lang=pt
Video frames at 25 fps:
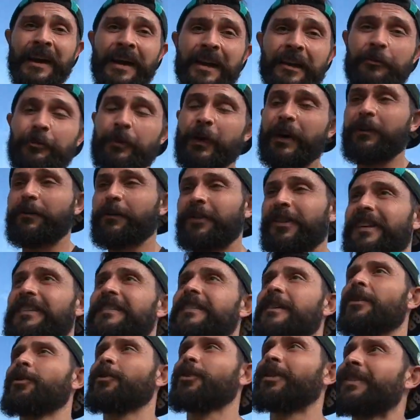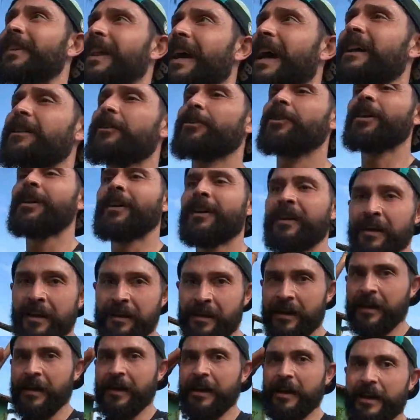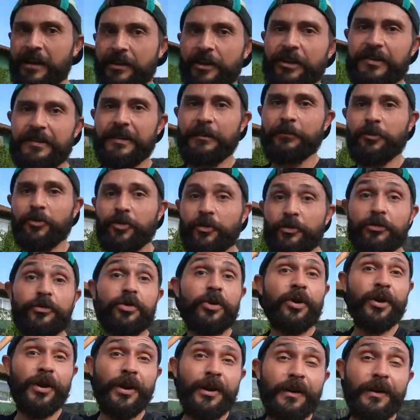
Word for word: Espero que vocês tenham gostado. É nós, tamo junto.